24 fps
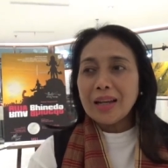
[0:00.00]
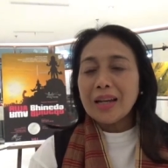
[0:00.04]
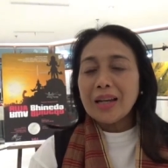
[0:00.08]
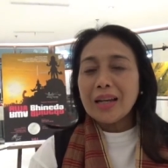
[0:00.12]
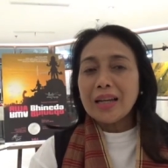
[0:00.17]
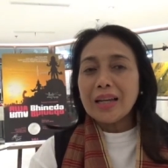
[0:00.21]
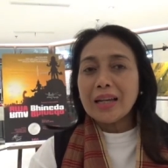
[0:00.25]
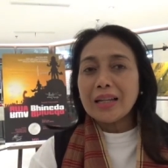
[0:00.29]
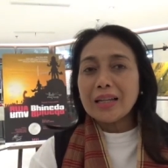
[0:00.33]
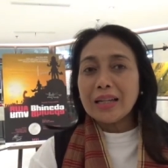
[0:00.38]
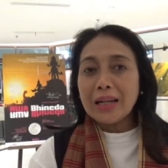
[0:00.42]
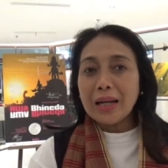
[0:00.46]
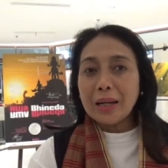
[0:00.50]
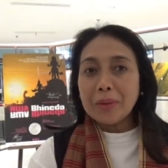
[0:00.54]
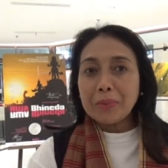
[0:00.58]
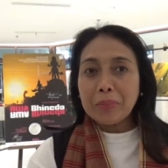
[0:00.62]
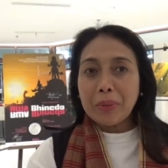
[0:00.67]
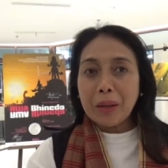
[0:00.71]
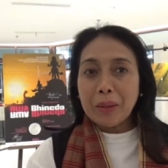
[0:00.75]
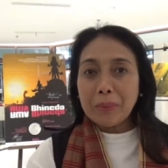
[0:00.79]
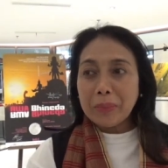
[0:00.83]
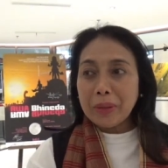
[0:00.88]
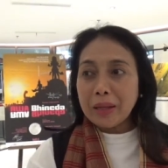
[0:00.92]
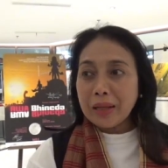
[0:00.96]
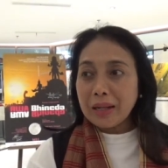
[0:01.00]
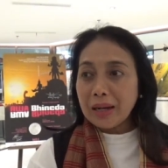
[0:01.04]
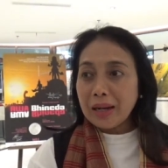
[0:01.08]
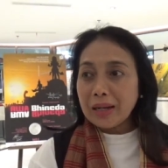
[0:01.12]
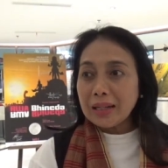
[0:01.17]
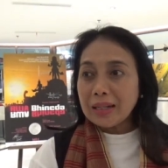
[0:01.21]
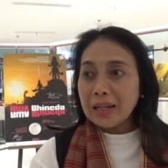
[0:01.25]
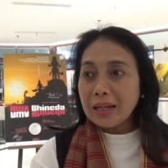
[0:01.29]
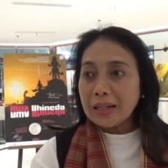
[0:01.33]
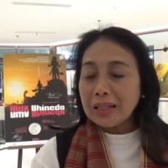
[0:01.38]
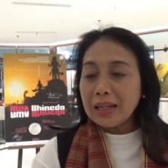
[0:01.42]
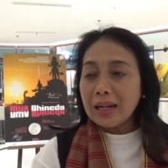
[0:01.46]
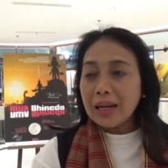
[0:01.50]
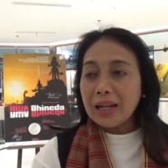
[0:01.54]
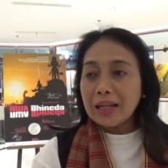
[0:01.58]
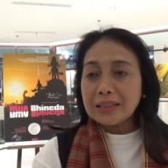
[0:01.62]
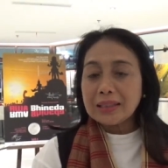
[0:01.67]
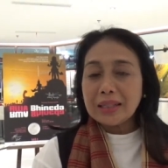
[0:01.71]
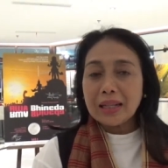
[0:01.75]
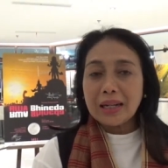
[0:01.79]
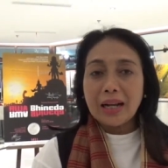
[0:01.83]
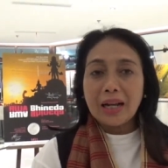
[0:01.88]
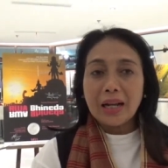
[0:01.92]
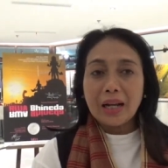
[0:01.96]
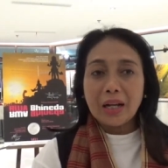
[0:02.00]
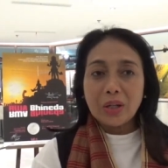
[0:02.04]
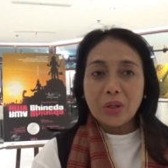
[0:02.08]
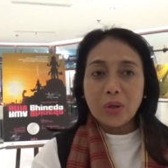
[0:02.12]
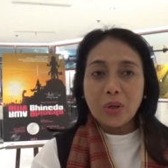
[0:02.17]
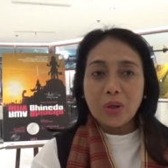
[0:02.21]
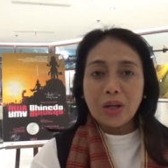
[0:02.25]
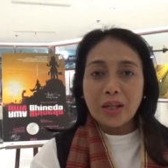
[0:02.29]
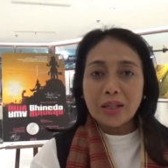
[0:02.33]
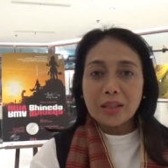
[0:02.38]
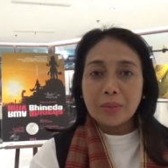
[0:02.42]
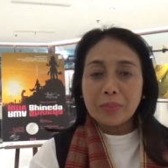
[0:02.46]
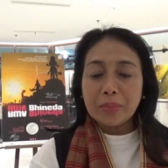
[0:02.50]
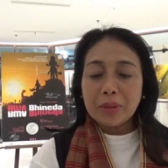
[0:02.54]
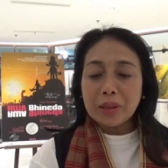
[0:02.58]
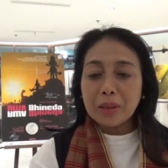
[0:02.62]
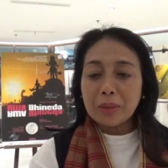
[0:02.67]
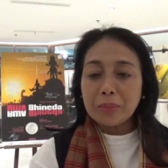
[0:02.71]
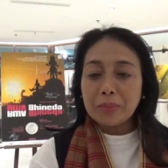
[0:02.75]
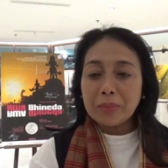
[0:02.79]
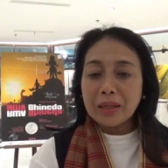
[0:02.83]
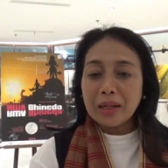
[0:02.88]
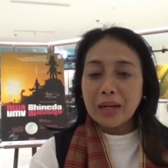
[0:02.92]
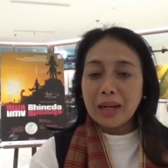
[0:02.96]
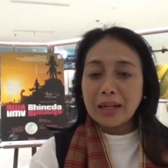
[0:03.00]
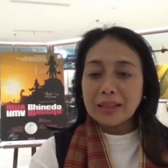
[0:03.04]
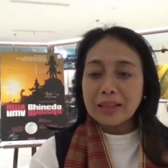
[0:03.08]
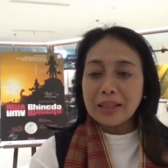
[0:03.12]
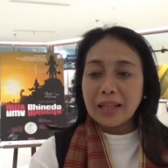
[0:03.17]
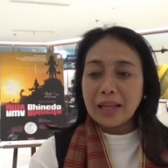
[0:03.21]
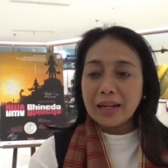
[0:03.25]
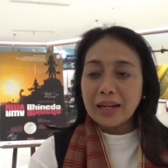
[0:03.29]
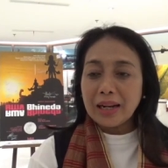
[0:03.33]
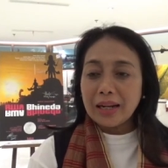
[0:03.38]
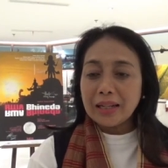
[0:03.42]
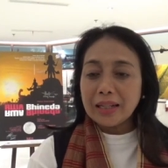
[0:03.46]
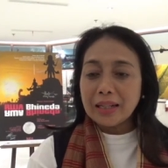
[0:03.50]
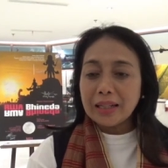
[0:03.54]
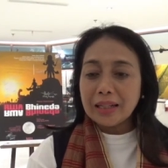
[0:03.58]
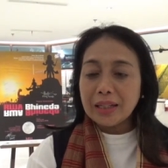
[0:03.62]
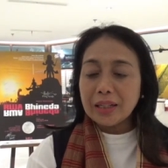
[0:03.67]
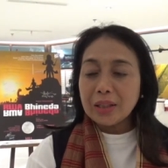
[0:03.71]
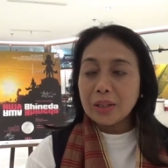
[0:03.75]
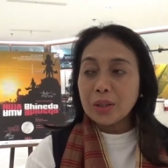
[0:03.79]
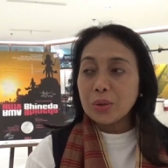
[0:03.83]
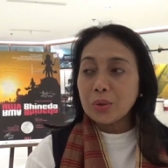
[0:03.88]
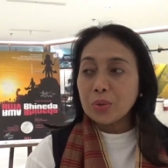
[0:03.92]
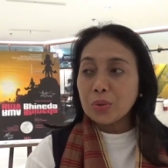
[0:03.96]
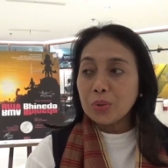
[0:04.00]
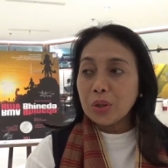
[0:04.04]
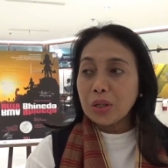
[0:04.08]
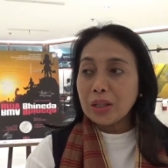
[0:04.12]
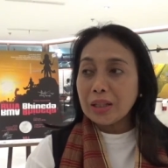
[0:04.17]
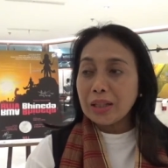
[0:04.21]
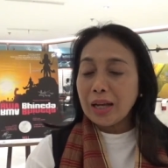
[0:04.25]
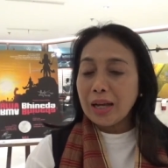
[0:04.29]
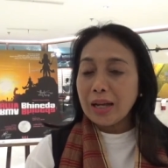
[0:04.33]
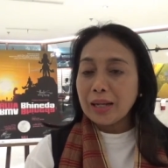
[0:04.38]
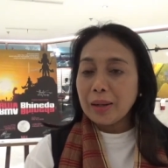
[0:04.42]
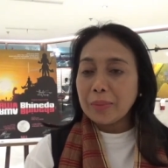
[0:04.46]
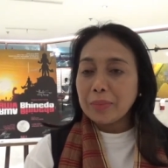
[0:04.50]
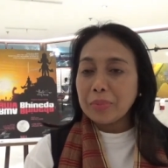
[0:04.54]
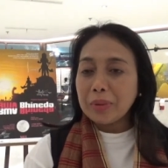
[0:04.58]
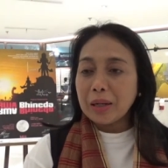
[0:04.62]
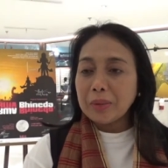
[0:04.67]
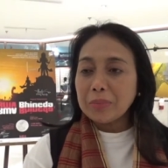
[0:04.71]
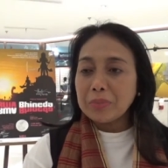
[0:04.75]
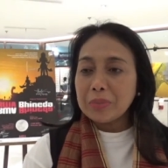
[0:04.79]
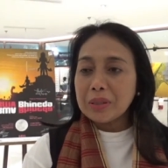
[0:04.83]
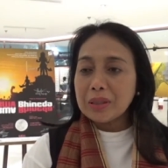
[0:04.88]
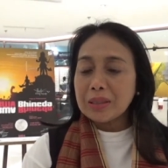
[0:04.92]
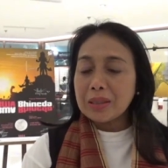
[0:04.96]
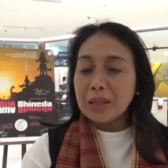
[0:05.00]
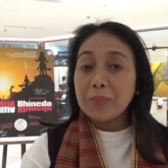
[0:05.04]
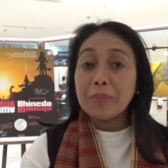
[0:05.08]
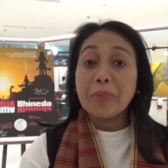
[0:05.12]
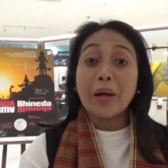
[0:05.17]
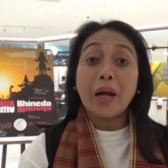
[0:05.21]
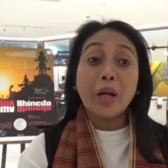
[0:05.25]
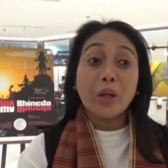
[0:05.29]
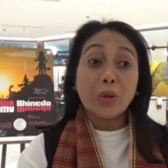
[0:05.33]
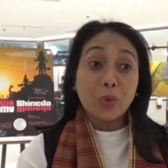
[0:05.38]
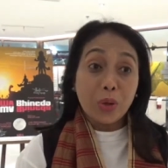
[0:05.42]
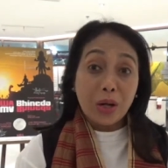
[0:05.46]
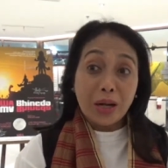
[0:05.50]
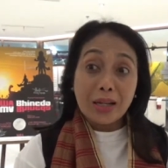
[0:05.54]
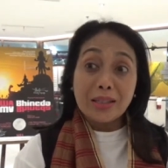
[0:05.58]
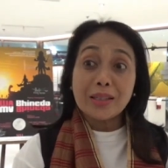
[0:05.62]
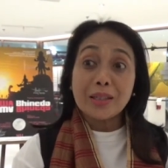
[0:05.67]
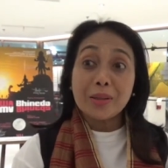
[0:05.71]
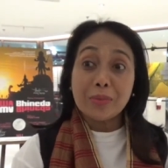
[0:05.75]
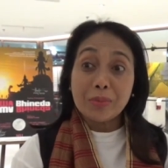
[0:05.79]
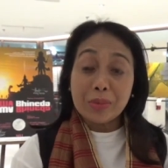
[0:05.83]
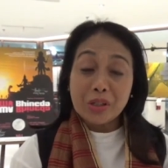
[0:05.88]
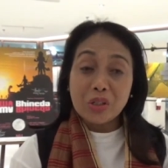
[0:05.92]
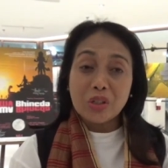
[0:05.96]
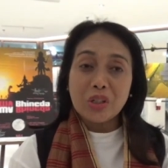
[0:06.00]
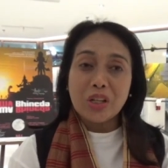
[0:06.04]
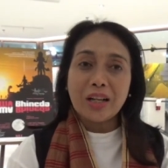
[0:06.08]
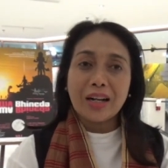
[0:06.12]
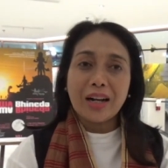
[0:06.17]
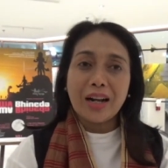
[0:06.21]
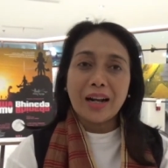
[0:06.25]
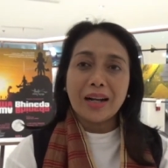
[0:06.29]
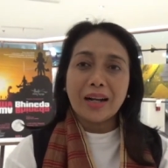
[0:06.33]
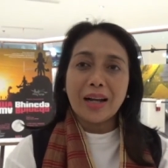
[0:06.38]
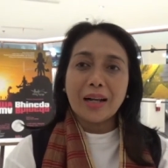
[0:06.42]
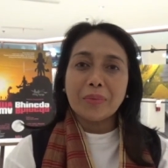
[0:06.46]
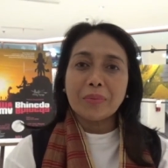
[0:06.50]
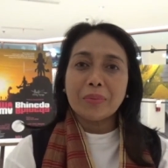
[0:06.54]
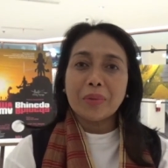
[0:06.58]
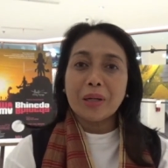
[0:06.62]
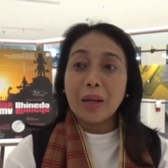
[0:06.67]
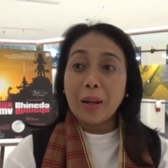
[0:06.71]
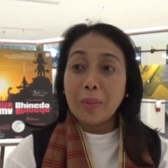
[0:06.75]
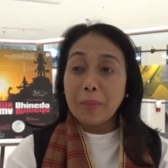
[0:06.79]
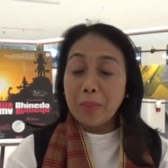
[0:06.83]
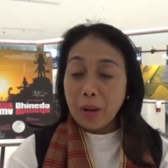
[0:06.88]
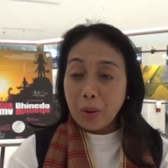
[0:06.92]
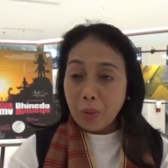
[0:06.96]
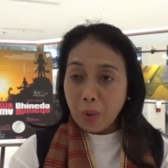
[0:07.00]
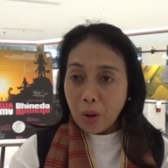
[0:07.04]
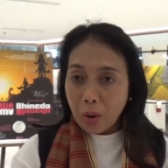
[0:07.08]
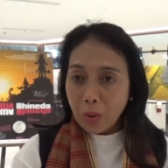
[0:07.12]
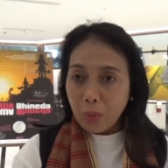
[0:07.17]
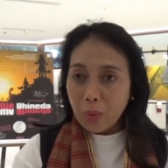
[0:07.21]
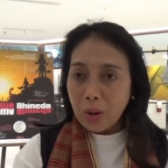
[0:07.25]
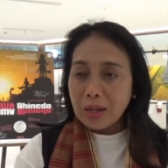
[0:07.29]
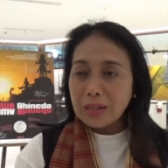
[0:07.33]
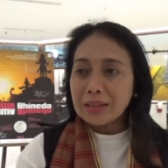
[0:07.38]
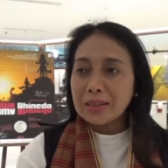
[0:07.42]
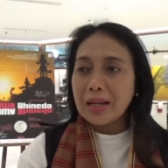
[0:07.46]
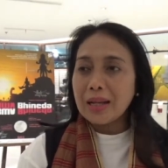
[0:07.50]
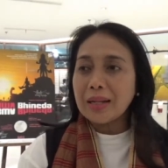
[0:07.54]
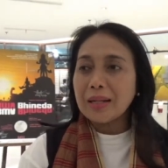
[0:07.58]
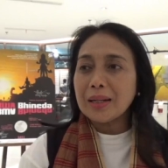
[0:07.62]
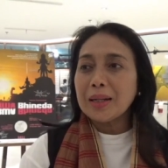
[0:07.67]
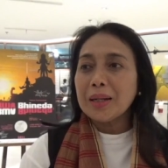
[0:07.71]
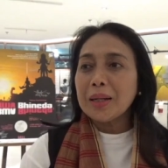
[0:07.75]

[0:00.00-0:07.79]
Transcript: Ya dengan pameran yang dilaksanakan oleh teman-teman antara ini tentu kita harapkan bisa mengedukasi masyarakat, menambah wawasan